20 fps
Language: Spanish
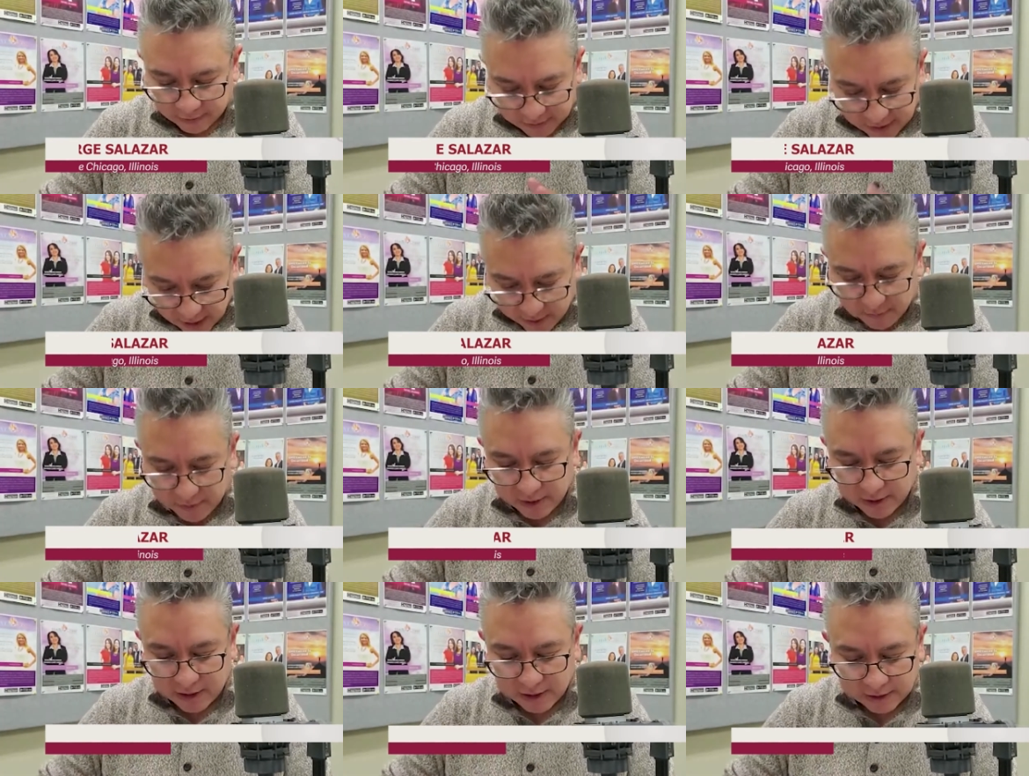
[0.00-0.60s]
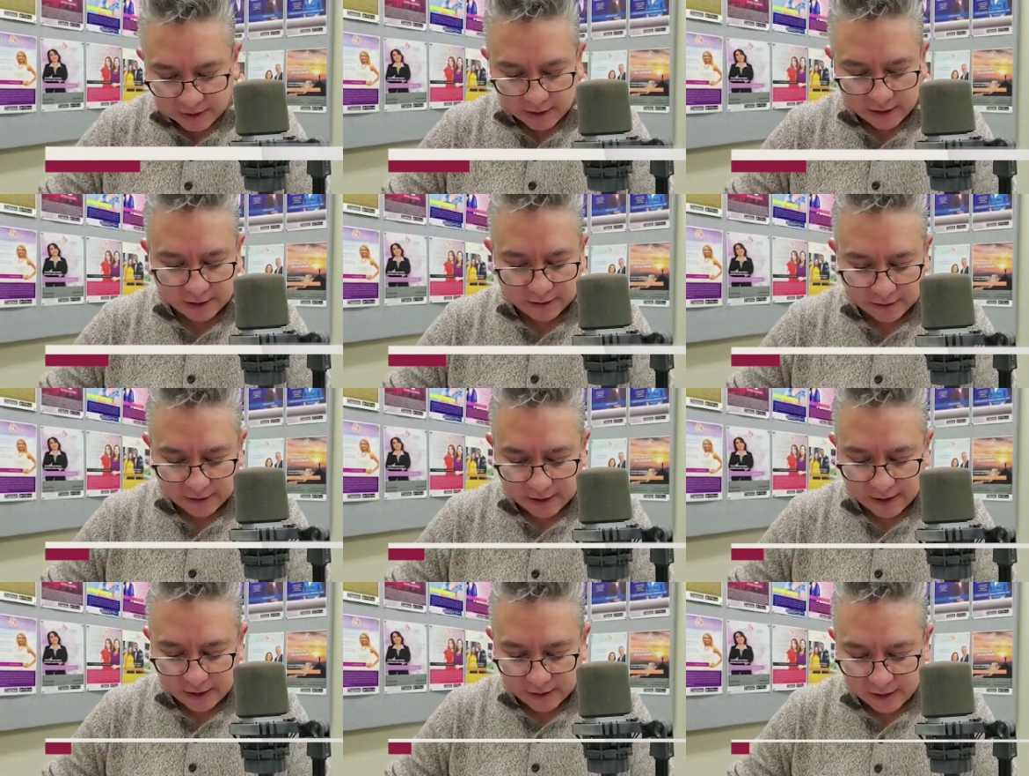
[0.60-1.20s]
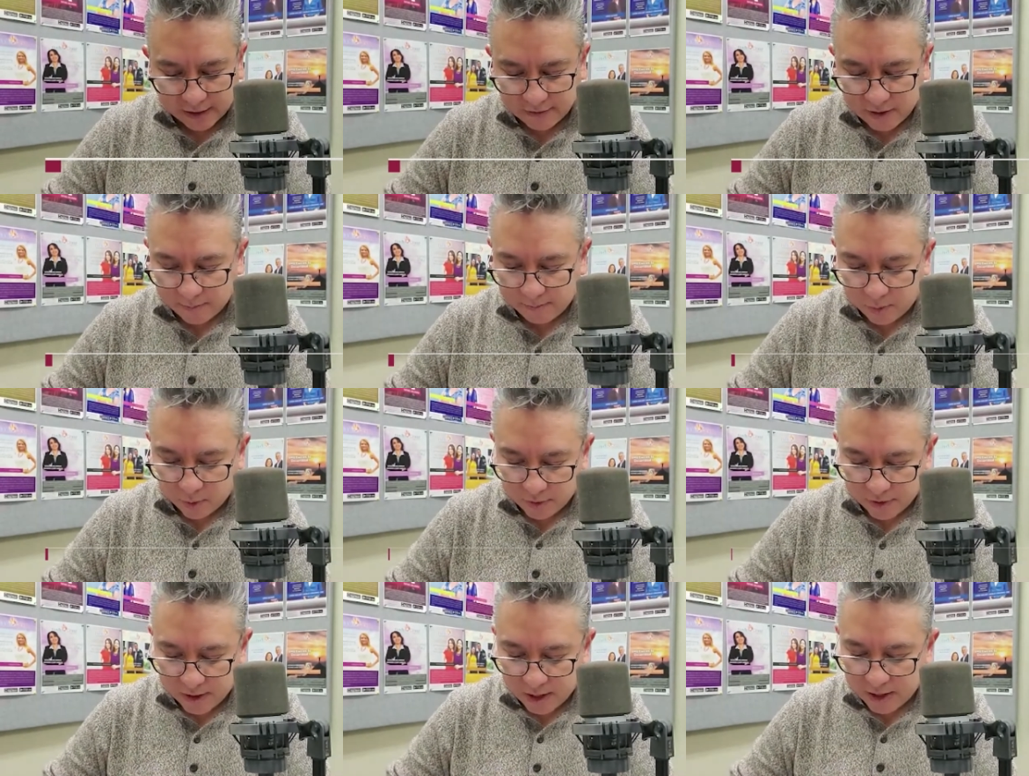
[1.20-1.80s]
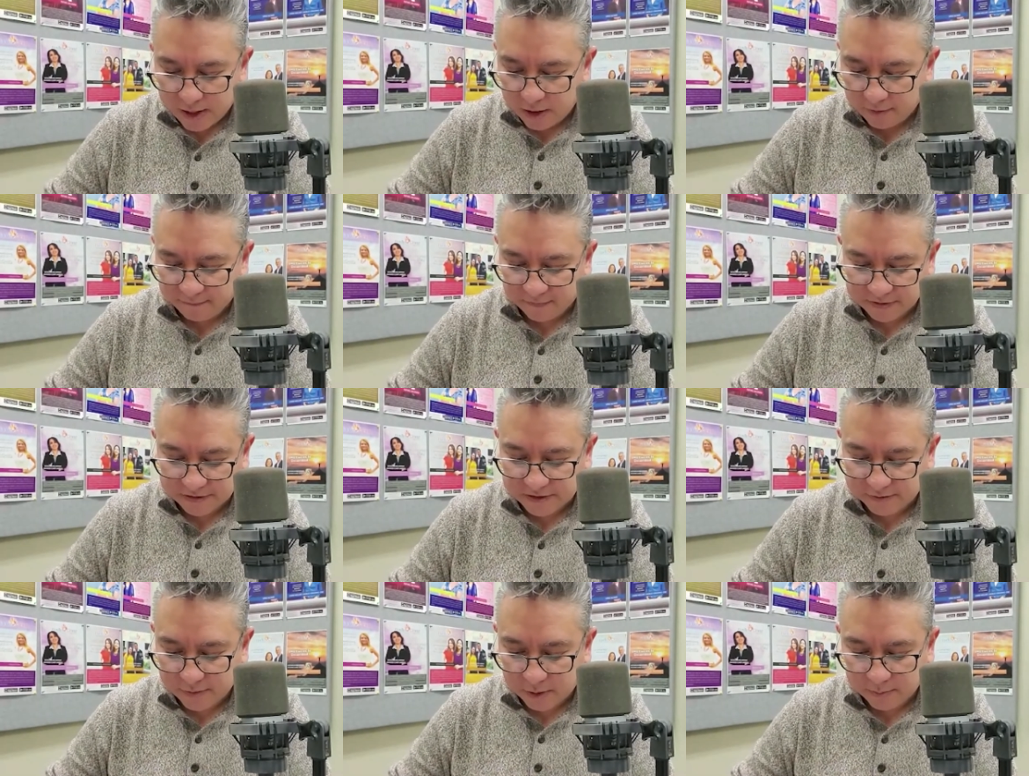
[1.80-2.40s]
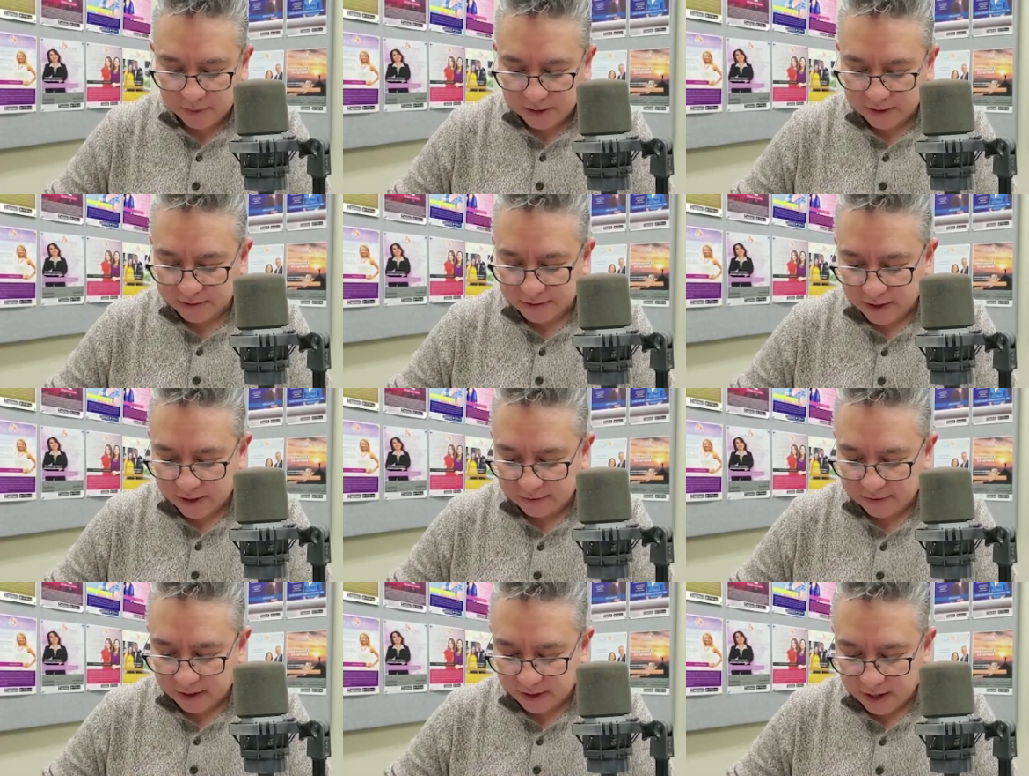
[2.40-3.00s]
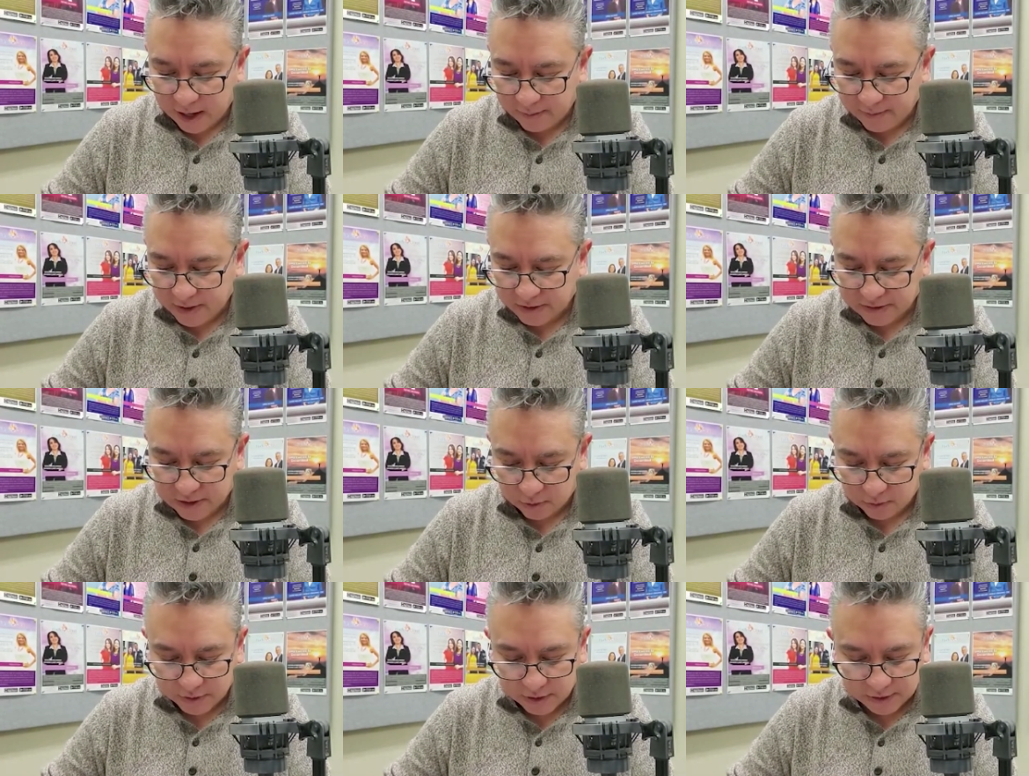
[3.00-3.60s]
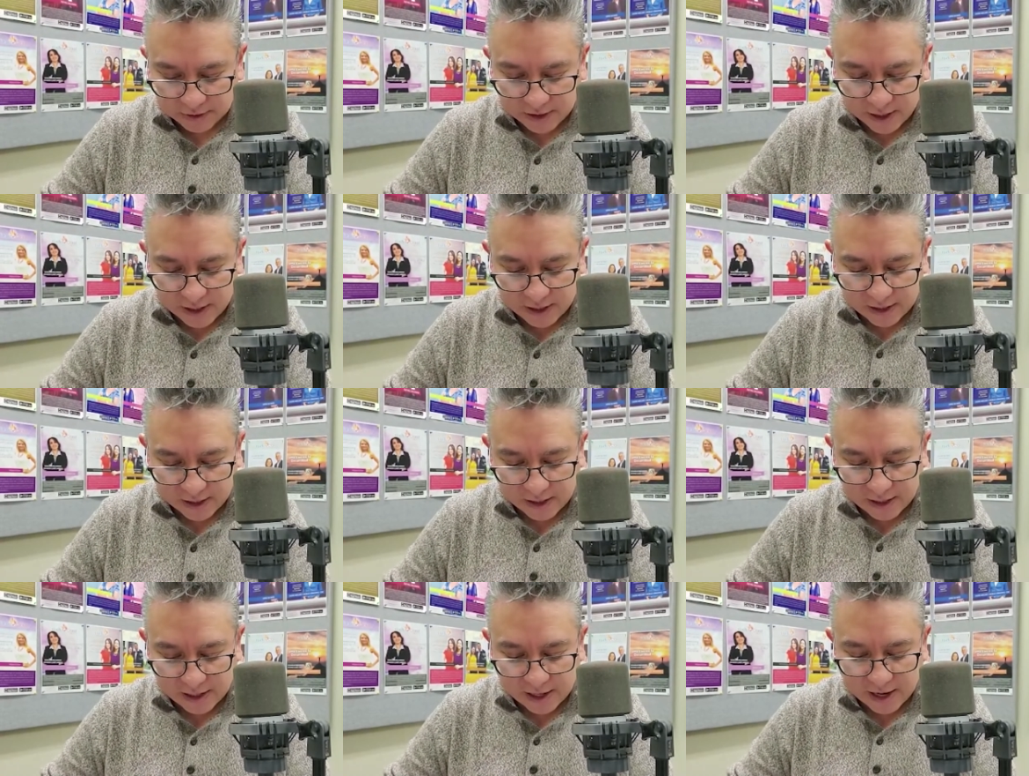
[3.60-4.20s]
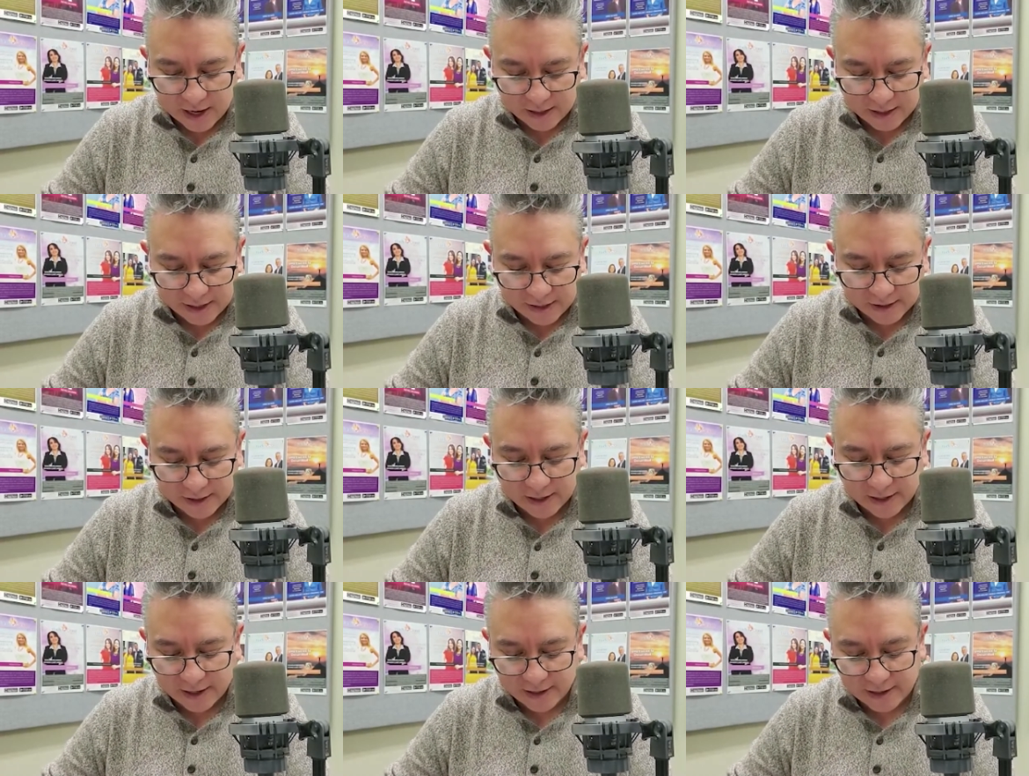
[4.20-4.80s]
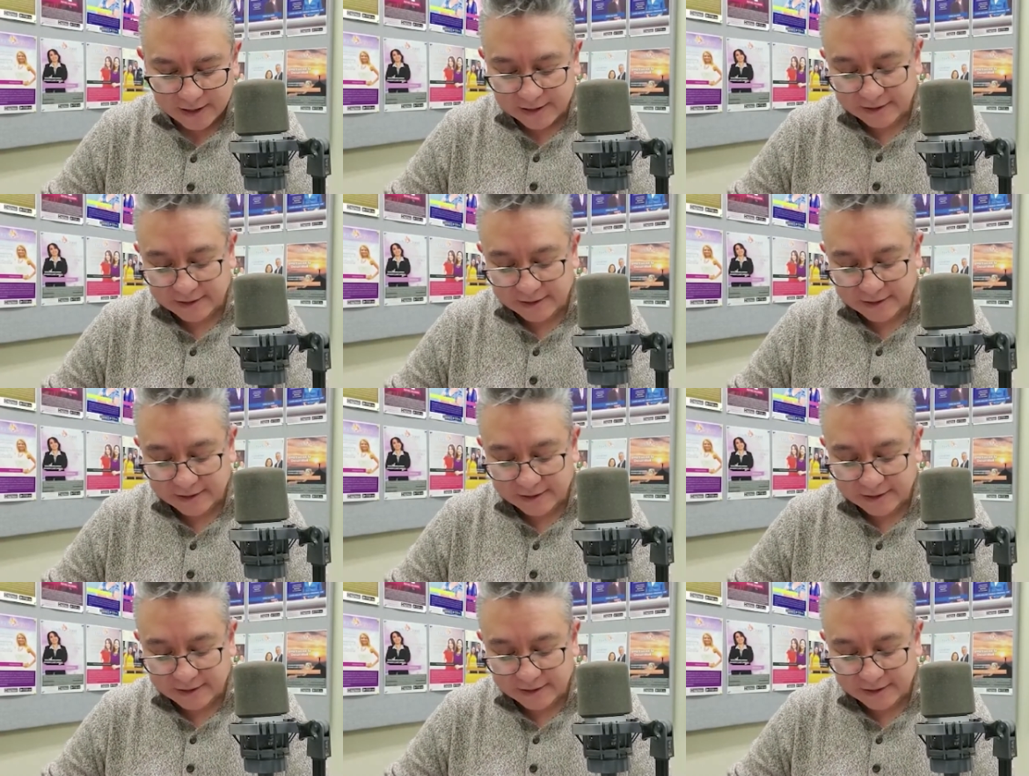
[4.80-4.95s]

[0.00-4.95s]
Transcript: También eh, dejará de apoyar la ofensiva militar de Arabia Saudita en la guerra